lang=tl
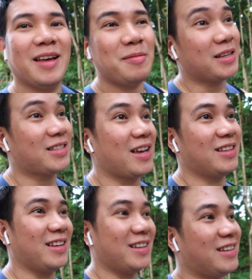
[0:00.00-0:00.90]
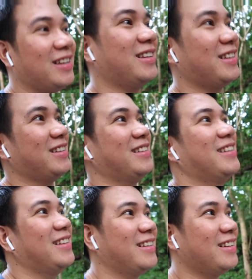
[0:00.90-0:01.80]
I'm excited.
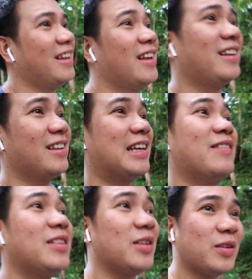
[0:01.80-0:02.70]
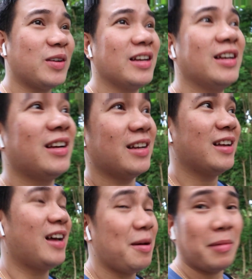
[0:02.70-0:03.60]
Even though
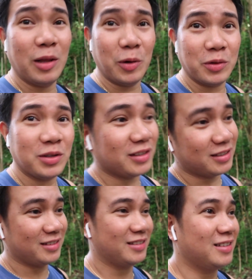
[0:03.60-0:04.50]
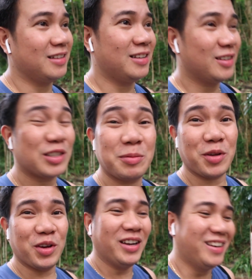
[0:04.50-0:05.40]
I'm alone. Gusto mo
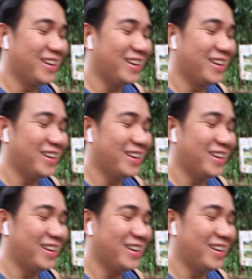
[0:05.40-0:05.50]
yun?